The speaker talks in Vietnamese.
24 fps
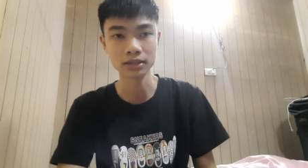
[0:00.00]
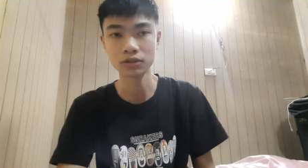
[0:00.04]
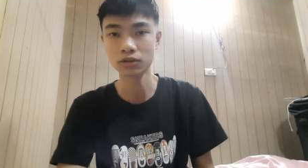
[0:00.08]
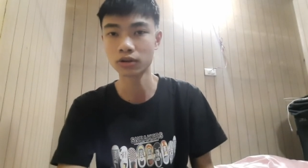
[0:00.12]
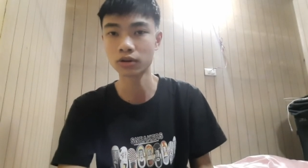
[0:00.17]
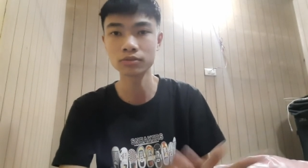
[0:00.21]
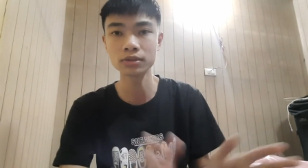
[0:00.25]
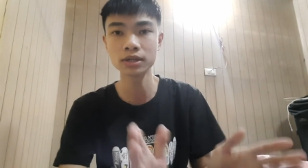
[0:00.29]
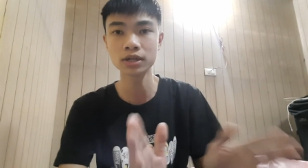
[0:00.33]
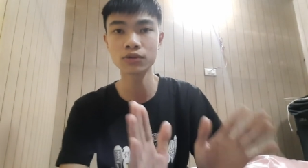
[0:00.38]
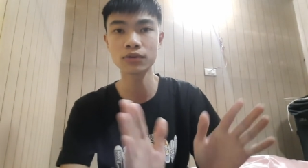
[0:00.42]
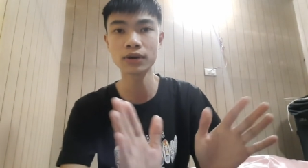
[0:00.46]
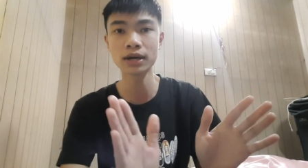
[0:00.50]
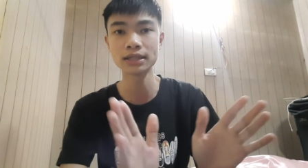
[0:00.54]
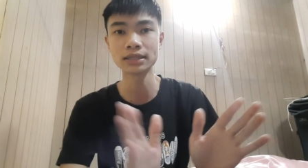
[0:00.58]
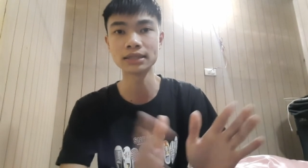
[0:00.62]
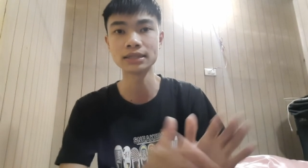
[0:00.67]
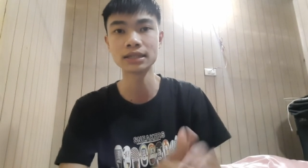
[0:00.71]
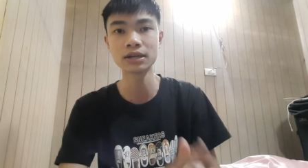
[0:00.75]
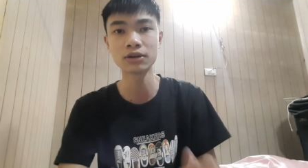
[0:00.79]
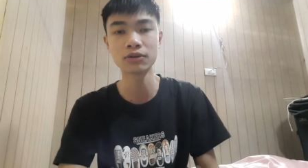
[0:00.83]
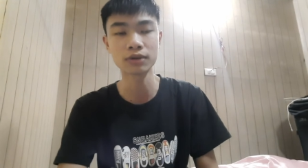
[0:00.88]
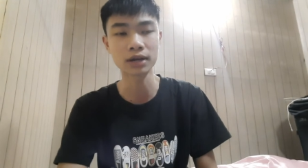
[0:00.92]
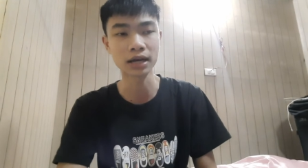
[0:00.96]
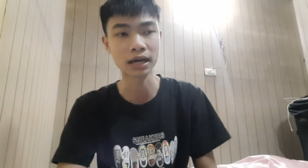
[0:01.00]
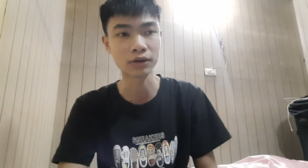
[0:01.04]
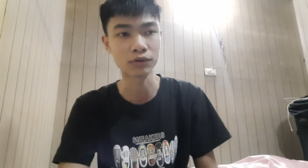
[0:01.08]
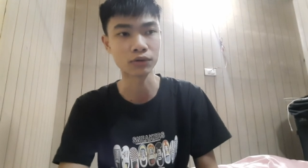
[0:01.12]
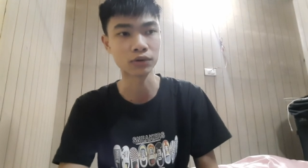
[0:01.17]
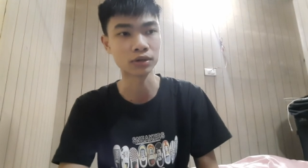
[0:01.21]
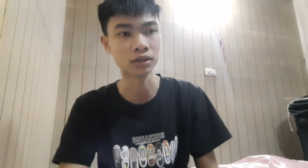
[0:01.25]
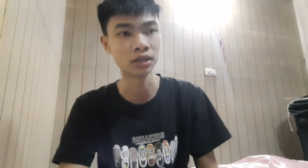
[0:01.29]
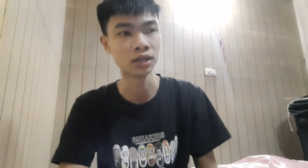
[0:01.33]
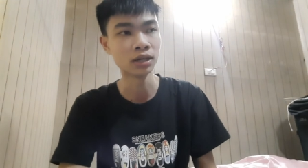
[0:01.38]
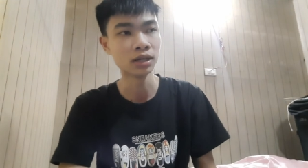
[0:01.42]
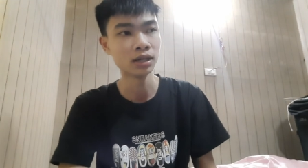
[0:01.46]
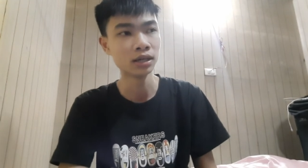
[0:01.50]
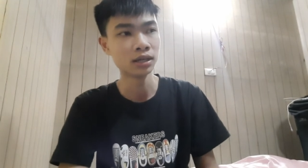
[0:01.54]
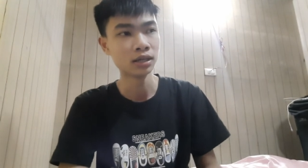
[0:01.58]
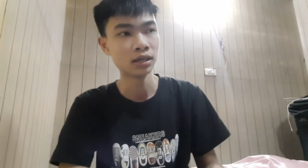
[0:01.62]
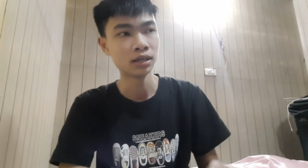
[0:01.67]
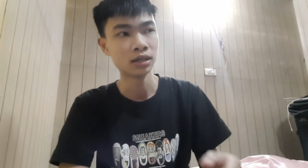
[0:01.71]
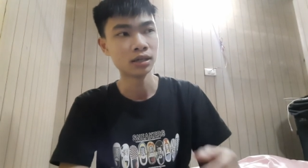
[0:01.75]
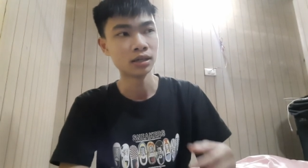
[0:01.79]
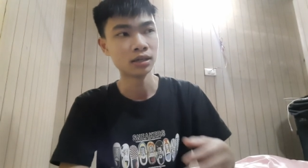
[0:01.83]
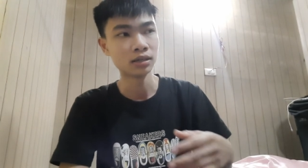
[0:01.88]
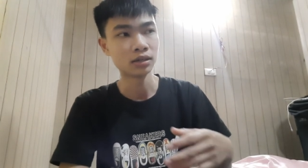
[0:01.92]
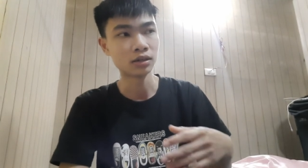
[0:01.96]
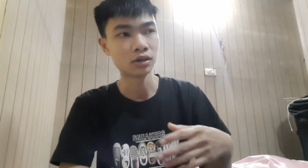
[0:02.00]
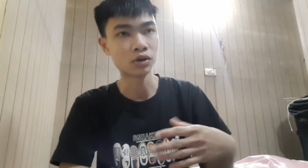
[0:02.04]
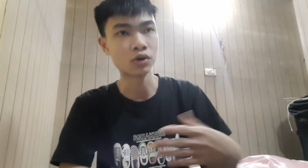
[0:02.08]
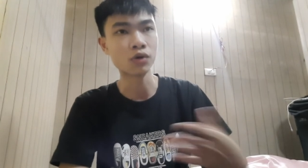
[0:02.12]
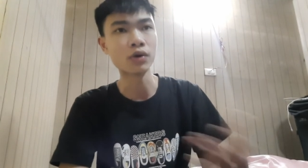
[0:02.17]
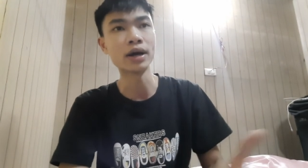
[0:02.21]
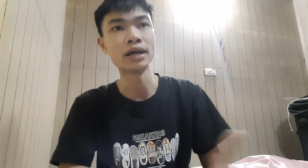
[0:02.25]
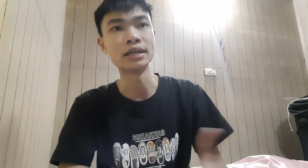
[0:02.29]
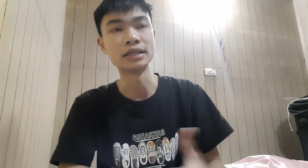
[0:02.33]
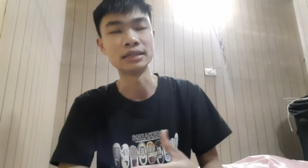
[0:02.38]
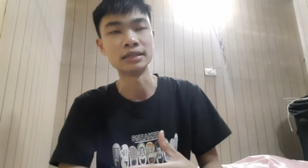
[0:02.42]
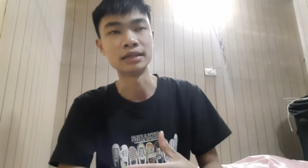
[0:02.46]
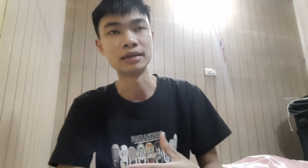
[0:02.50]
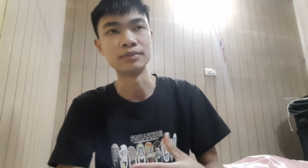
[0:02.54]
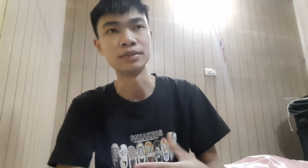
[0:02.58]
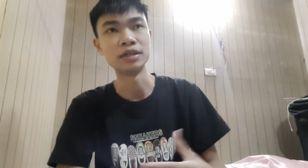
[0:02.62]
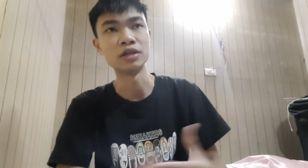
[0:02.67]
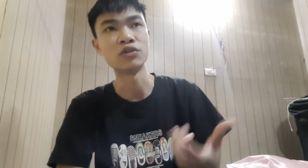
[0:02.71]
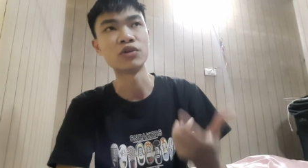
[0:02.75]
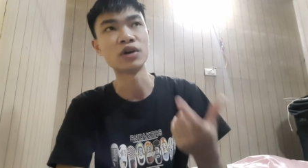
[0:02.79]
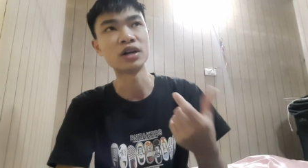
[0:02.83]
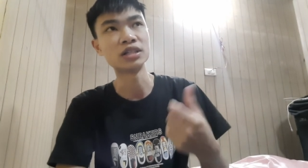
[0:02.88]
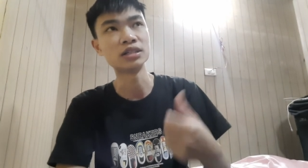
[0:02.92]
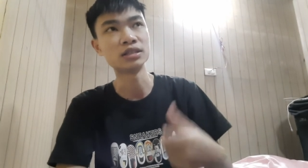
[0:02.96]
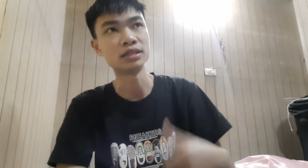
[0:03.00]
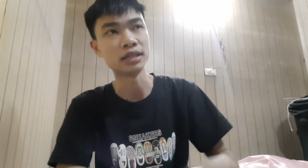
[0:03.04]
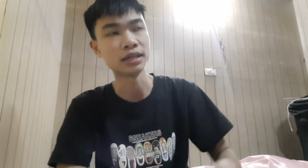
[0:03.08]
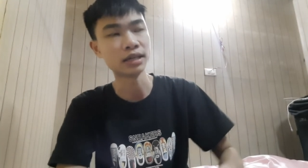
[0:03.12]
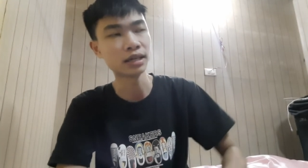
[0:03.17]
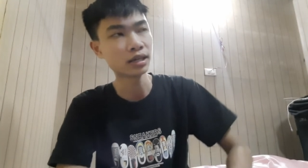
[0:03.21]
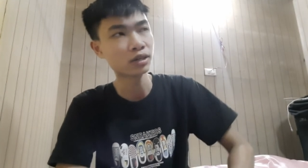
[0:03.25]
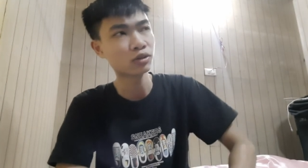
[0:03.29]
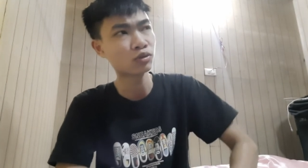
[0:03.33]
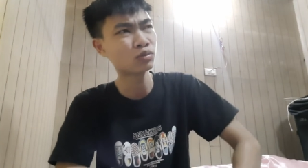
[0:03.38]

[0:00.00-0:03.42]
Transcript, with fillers: Nó không liên quan đến nhau cả, còn gọi thì là mình gọi như thế.